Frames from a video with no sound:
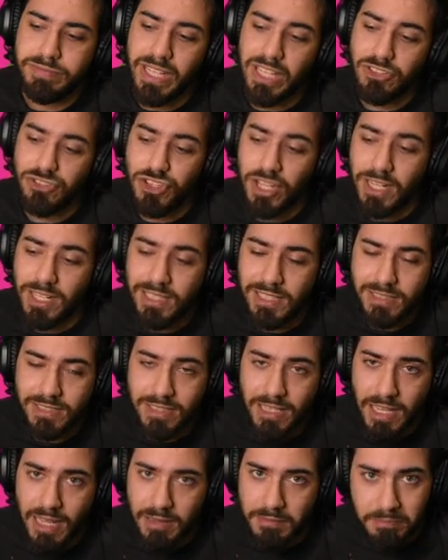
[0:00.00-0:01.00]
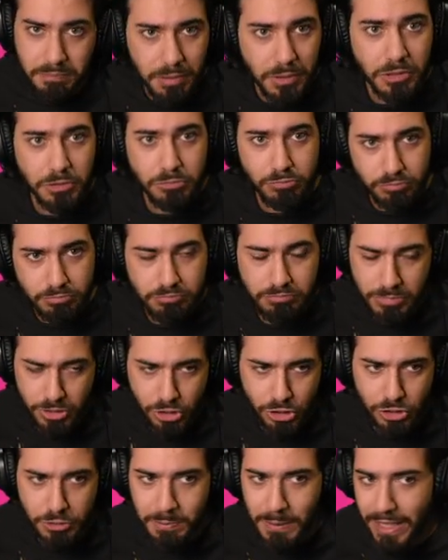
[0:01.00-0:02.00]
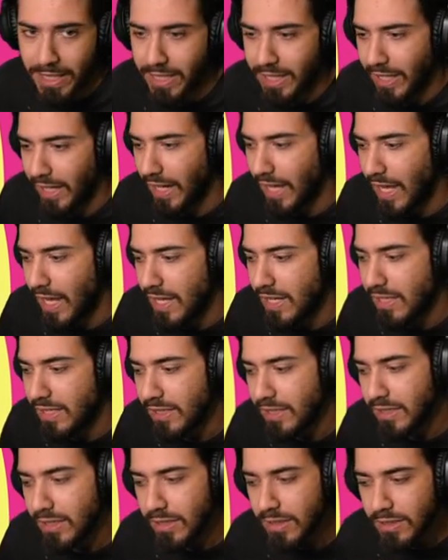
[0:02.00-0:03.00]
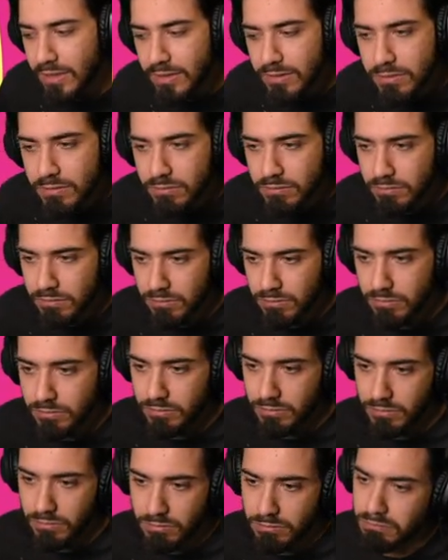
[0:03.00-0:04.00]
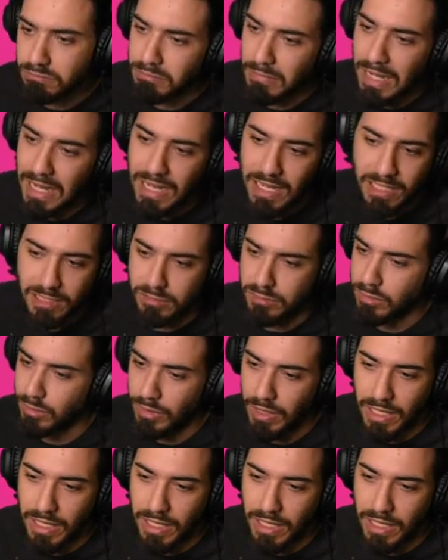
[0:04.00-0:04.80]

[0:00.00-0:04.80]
viaggiare nel tempo mi ci spaccherei. Ma sono